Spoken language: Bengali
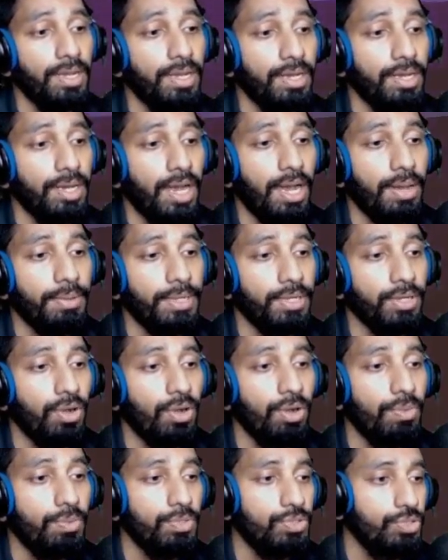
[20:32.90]
আমি
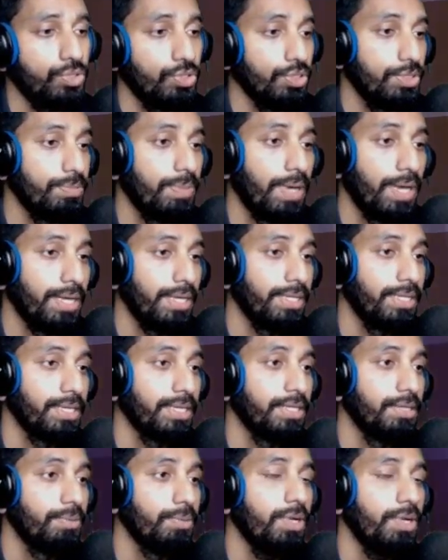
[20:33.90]
অবশ্যই বানিয়ে
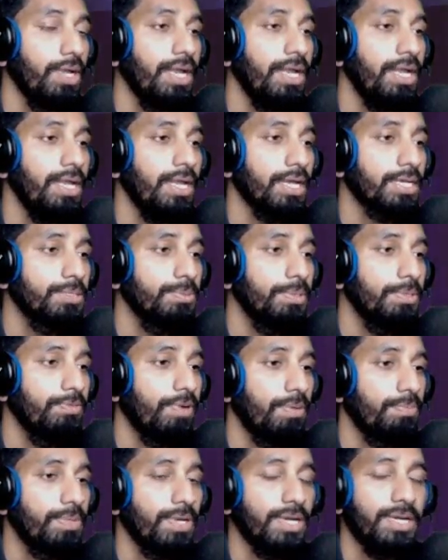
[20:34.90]
দেখিয়ে দেবো এই এক্সপি
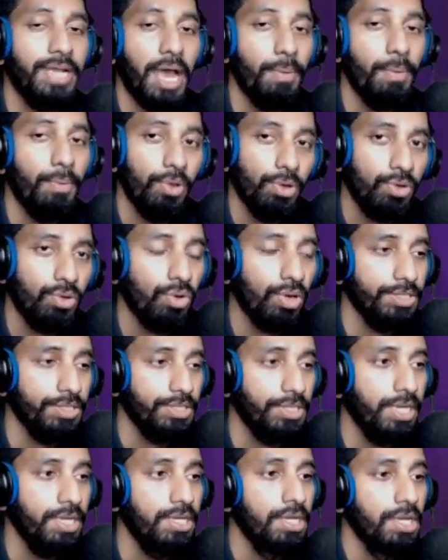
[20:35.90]
ফার্মটা ডাবল করা
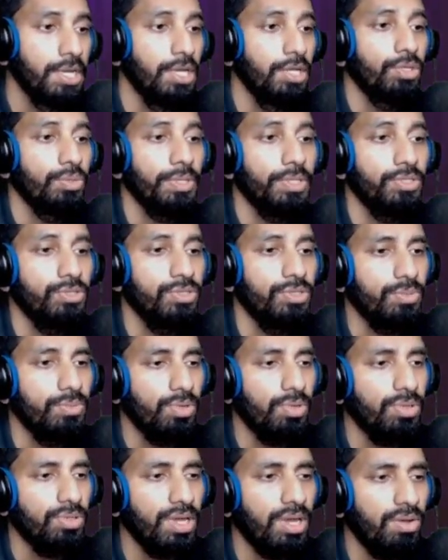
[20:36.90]
যায় তোমরা যদি
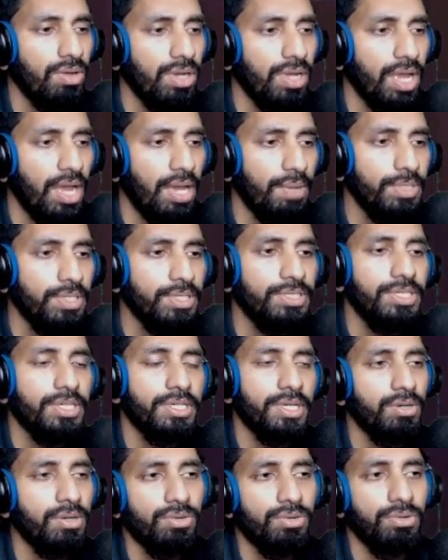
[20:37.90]
বলো তাহলে আমি
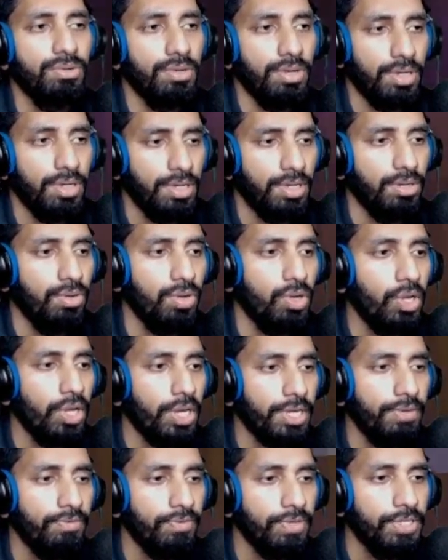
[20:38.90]
সেটাও অন্য
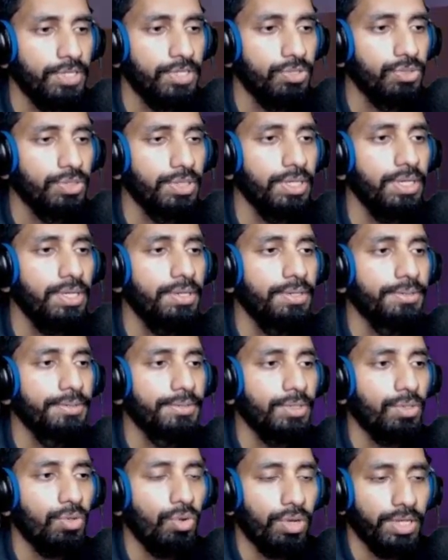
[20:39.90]
একটা ভিডিওতে
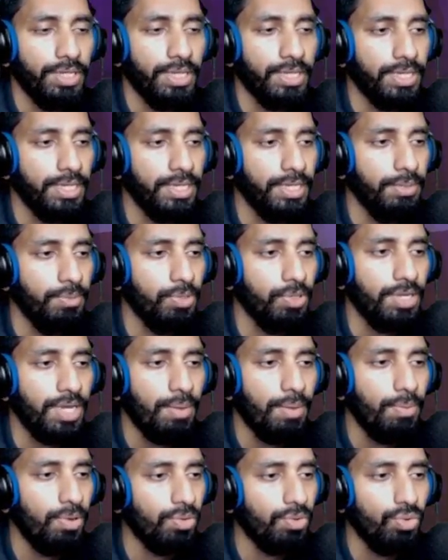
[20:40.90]
করে দেখিয়ে দেবো
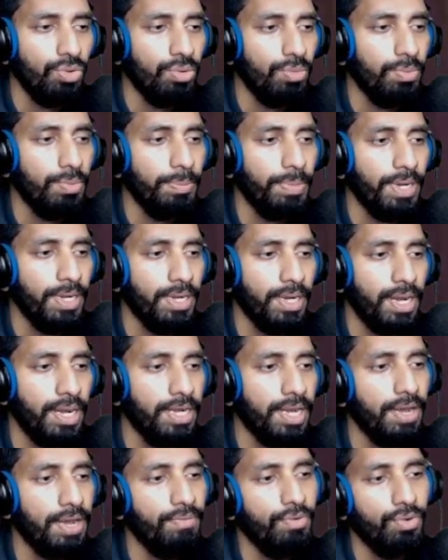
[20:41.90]
ডাবল কোনো ব্যাপার না
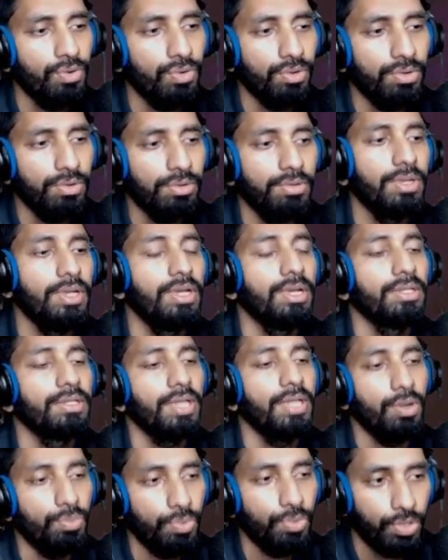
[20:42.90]
ডাবল তার
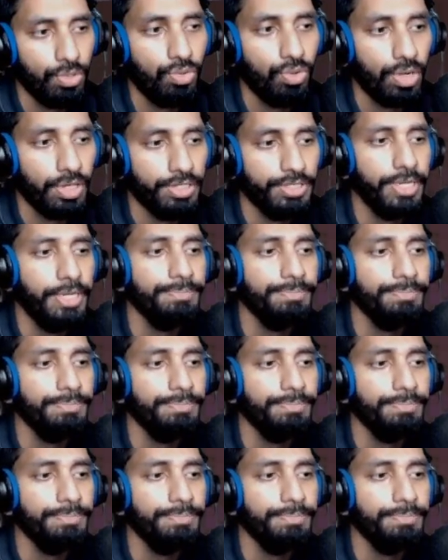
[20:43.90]
উপরে করা যায়